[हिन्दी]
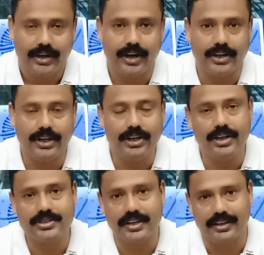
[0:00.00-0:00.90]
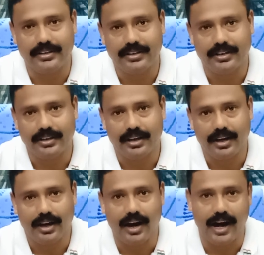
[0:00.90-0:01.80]
कंटिन्यूसली
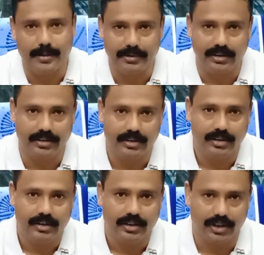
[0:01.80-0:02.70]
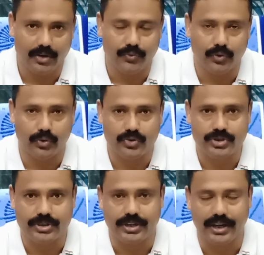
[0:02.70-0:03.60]
आर्मी
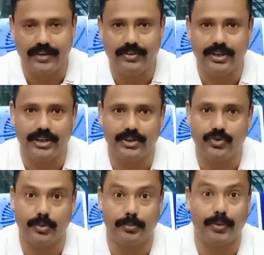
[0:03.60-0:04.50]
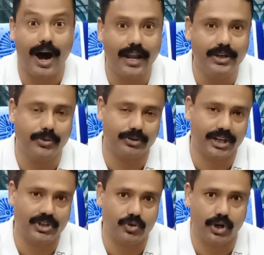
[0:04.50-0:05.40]
एयरफोर्स नेवी की जो बहाली
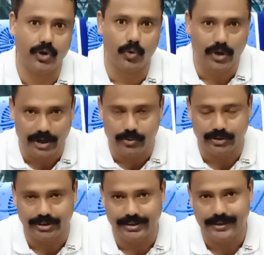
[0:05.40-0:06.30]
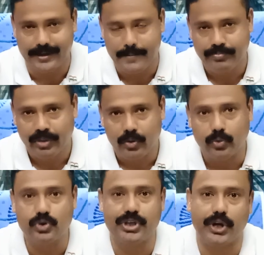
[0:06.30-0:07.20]
होता है जो रिक्रूटिंग होती है
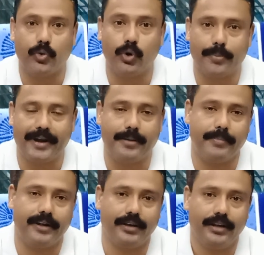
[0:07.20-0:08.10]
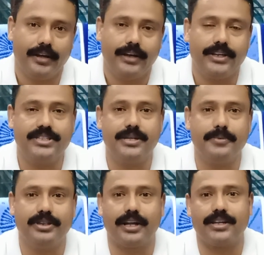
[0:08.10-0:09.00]
उस रिक्रूटमेंट में किसी
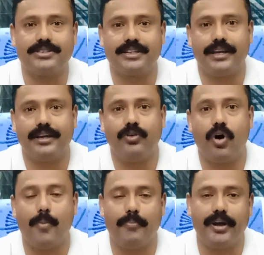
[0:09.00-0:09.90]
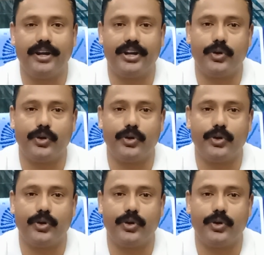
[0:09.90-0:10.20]
भी तरह से गवर्नमेंट